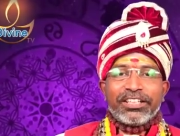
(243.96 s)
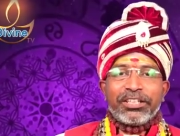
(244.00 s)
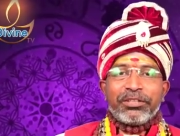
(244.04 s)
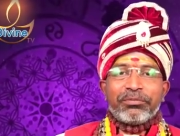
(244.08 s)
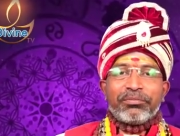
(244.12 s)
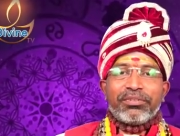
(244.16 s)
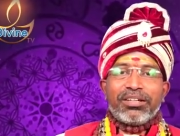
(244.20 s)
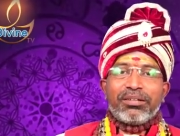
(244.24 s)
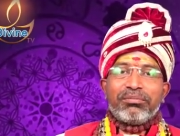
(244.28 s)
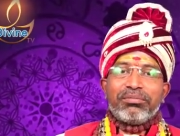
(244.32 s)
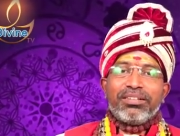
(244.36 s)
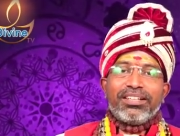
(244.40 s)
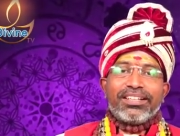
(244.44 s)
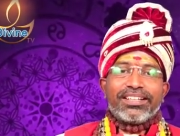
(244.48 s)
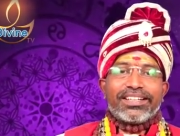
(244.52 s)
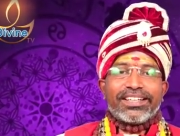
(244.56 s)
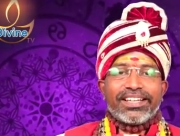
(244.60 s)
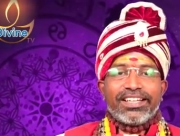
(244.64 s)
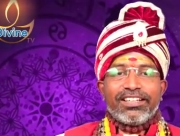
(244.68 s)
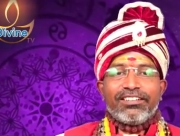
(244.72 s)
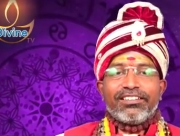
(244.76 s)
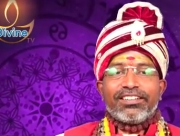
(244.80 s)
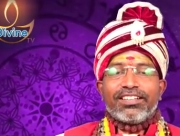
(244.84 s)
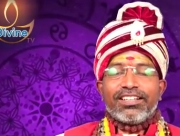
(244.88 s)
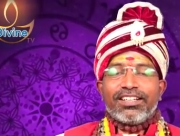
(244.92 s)
தெரியுமா அப்படின்னு
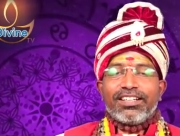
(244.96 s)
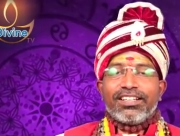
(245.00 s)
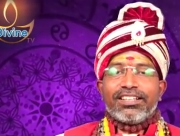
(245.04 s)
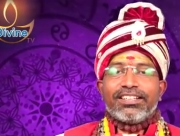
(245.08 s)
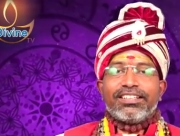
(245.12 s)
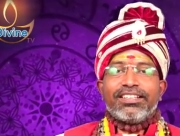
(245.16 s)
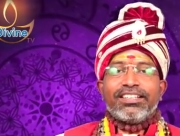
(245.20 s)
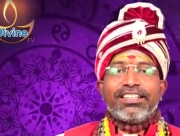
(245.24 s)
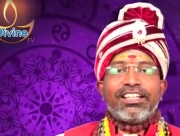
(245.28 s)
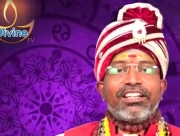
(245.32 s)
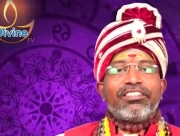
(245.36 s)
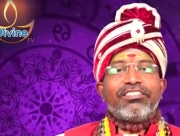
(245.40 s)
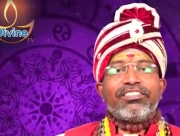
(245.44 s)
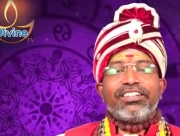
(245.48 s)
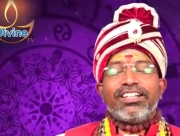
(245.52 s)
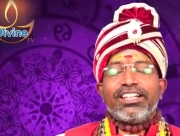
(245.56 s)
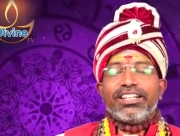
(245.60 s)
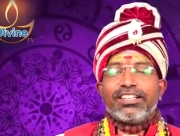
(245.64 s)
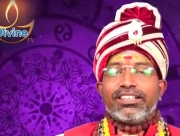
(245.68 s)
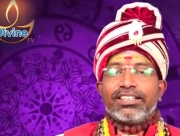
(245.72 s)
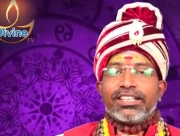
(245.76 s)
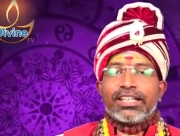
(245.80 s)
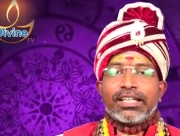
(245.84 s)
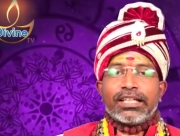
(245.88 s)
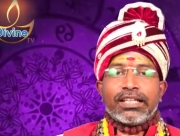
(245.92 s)
கேள்விக்கெல்லாம் இதுதான் விட
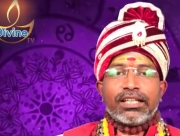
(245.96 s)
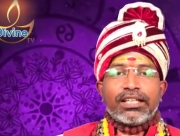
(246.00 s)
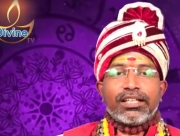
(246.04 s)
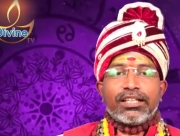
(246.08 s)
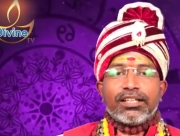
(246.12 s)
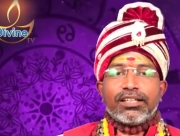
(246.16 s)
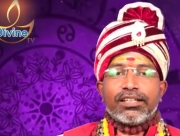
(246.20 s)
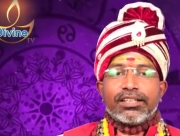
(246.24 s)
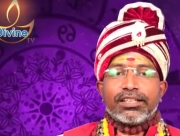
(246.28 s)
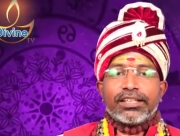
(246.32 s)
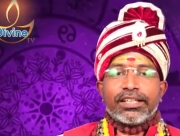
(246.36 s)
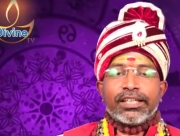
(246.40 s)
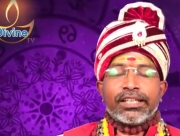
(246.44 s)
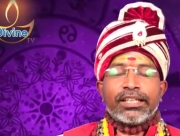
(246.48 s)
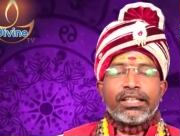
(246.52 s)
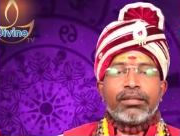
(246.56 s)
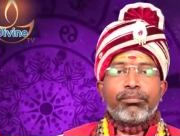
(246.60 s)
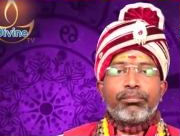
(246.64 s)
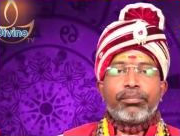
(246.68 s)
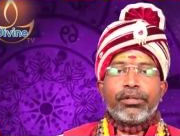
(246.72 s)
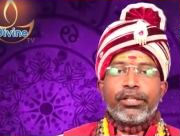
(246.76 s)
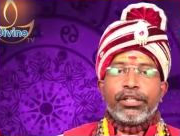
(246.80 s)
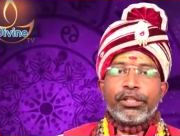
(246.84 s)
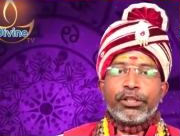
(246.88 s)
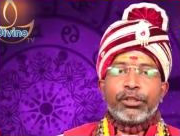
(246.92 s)
ஏன்னா எதை
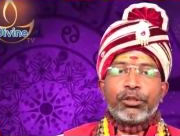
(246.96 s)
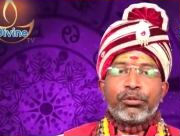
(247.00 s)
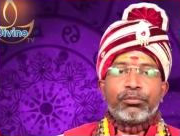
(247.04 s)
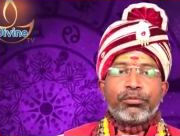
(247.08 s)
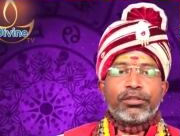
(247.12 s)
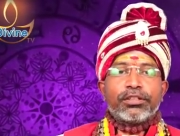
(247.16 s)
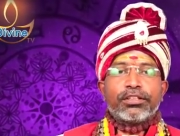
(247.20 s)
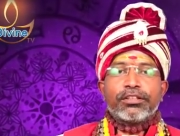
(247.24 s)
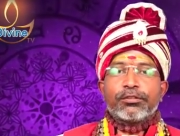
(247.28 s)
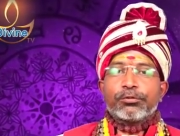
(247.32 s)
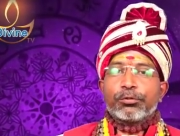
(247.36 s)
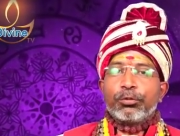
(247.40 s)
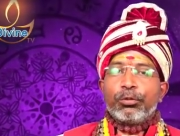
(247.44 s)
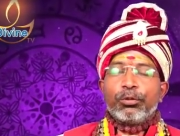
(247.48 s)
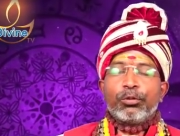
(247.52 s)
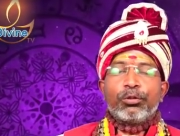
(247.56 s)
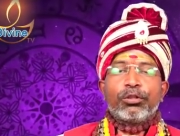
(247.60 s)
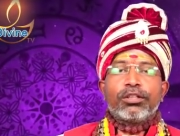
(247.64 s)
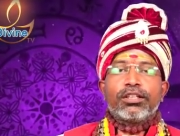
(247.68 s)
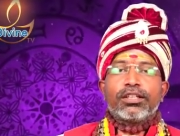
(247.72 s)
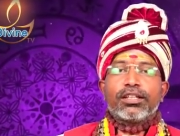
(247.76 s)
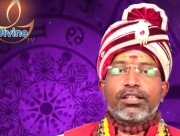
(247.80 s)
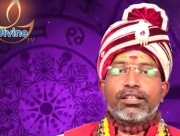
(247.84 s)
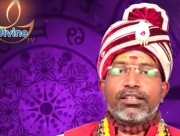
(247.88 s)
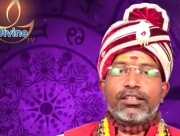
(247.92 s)
படிக்கிறோமோ அதை
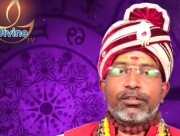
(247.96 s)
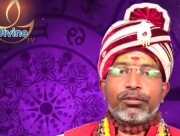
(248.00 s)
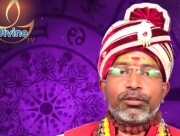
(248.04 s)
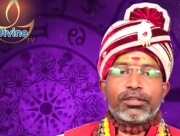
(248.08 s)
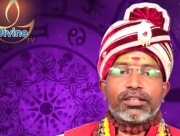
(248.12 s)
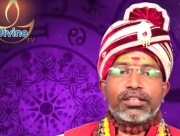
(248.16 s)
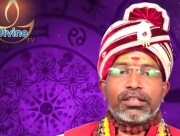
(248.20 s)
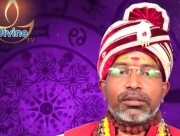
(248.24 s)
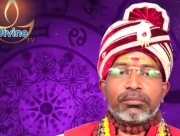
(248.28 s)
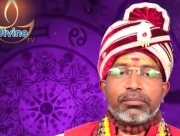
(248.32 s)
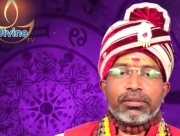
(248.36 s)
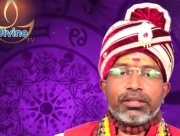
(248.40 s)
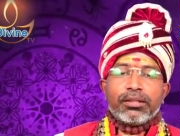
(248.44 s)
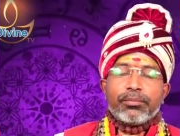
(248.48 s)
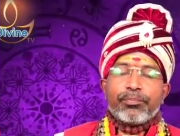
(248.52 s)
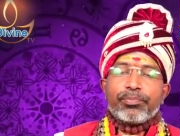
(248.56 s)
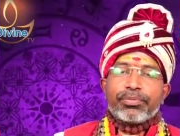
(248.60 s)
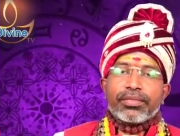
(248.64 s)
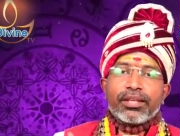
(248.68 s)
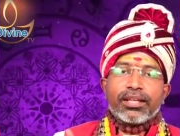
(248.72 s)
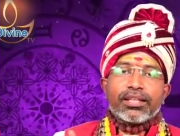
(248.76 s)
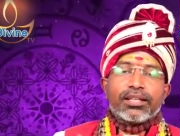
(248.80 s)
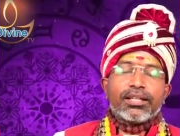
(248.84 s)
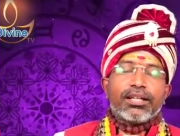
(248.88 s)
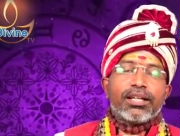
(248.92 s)
சொல்லணுங்கிறது என்னோடய கடமை
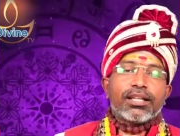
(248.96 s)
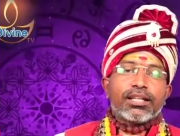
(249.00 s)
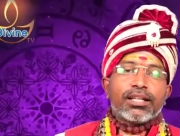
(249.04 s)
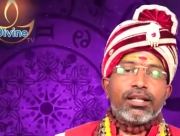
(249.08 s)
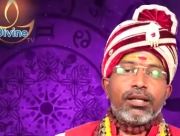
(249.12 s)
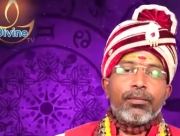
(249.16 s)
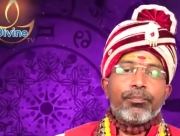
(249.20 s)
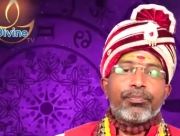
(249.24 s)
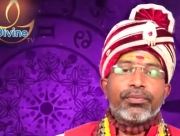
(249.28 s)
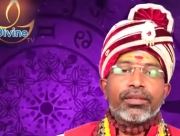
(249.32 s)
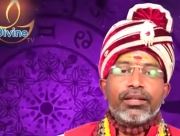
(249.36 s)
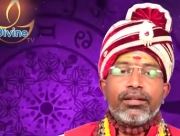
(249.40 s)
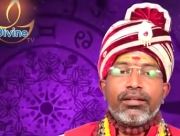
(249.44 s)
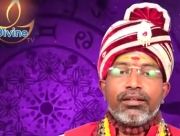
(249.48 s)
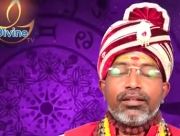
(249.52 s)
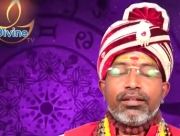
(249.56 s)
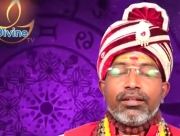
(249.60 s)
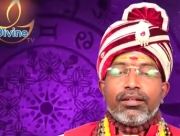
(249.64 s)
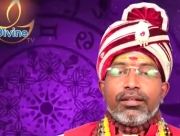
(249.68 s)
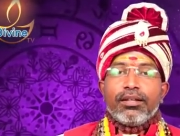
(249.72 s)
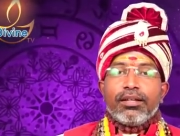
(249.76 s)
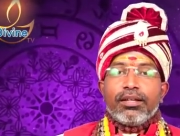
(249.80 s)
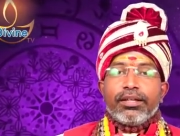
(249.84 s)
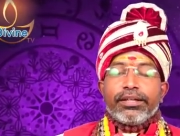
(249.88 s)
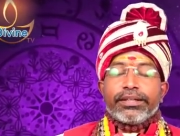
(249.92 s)
அதனால தான்
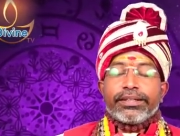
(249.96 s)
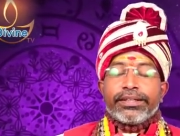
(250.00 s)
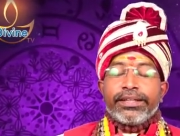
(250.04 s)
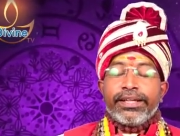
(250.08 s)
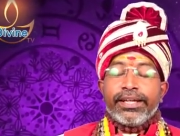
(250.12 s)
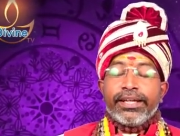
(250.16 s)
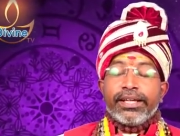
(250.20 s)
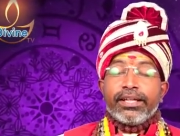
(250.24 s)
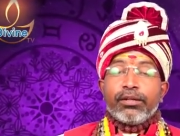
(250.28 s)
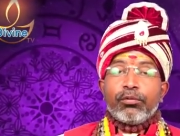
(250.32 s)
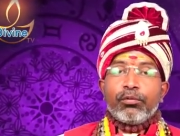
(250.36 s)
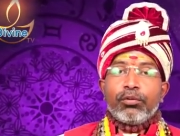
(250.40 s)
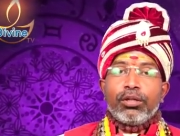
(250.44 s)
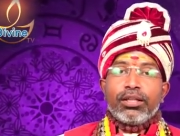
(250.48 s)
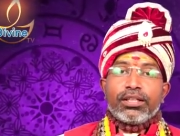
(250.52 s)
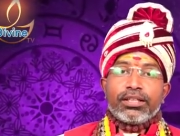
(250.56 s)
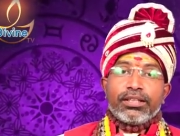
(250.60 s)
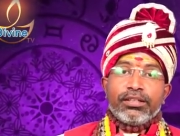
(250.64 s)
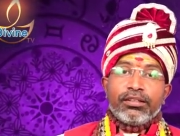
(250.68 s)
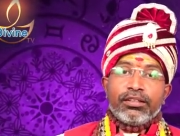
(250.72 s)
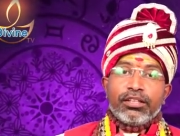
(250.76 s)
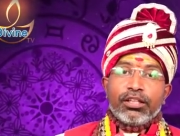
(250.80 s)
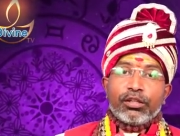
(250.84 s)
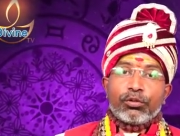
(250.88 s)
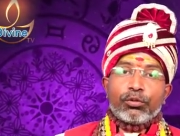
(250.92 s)
ஏன் உங்களுக்கு
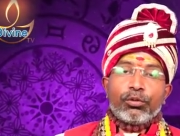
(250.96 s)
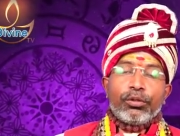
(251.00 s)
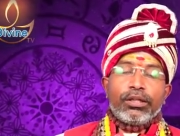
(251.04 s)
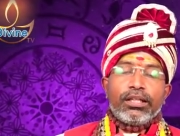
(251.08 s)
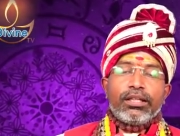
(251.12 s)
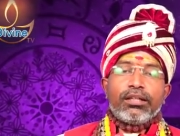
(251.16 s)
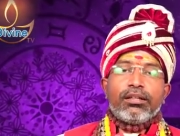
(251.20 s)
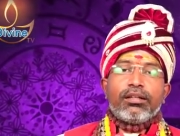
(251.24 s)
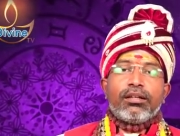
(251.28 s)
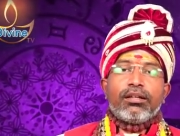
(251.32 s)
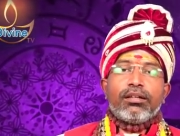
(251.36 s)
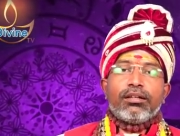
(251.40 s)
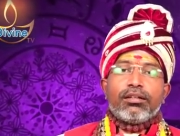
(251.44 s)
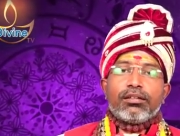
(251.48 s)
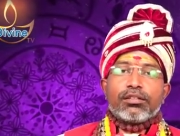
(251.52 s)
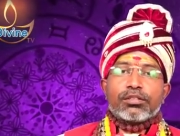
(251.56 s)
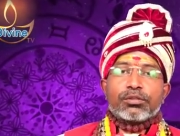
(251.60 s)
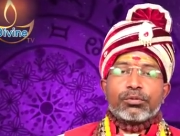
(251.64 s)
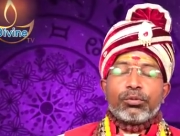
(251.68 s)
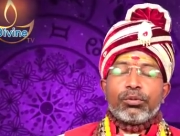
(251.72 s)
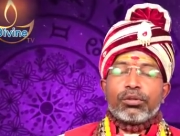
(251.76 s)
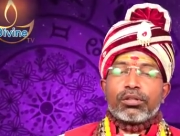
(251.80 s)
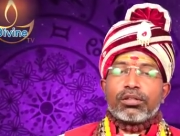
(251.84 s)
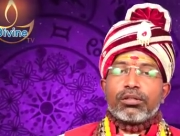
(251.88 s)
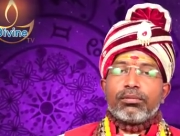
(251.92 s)
இந்த கோயில் நான்
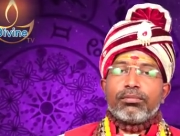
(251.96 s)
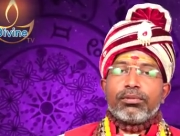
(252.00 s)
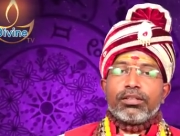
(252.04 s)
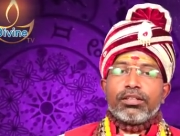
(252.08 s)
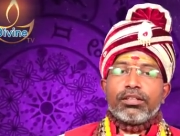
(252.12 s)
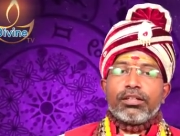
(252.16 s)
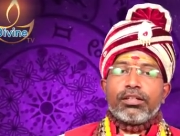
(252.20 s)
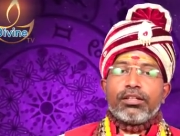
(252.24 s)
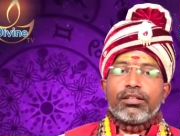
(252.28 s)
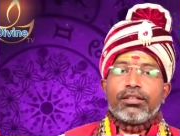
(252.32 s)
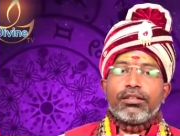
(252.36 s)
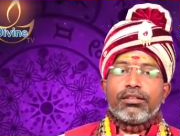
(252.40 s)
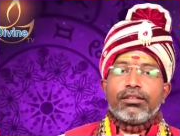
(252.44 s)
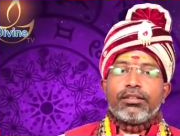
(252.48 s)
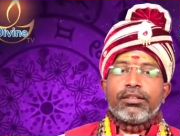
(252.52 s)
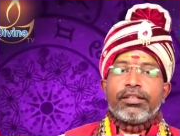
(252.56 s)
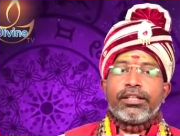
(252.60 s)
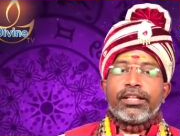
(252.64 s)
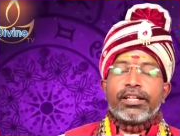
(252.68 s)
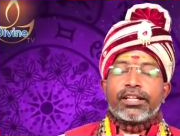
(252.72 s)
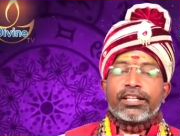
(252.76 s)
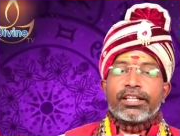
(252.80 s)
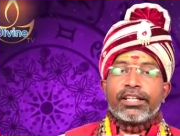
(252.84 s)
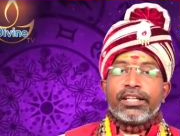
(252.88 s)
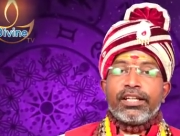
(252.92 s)
சொல்கிறேன் அப்படின்னா
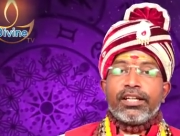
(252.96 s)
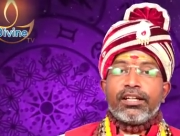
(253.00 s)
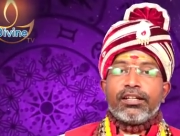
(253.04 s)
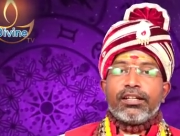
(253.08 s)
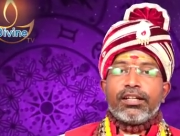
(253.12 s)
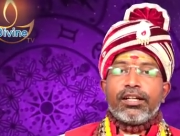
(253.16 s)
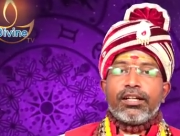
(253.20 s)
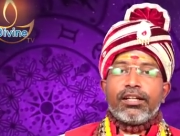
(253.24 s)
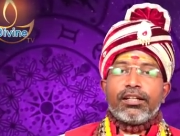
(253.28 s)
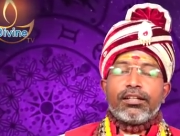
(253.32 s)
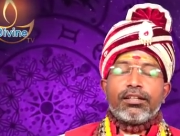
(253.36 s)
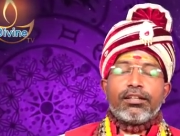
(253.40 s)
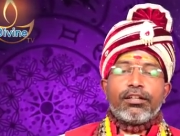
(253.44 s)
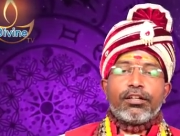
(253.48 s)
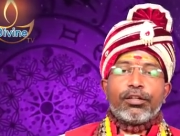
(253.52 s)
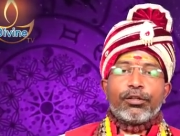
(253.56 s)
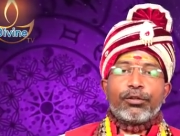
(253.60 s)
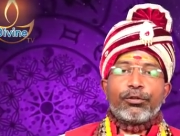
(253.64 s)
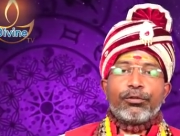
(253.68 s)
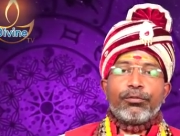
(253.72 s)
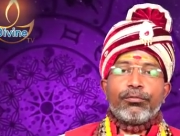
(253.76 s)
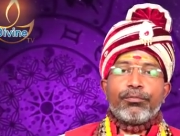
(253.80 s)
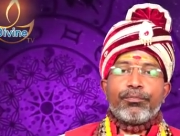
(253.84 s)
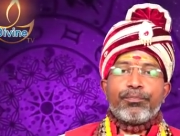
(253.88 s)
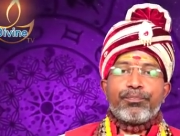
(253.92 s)
நிறையா நல்லது
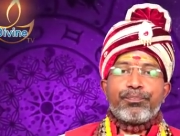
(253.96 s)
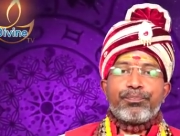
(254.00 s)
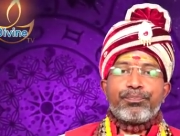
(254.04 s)
நடக்கும்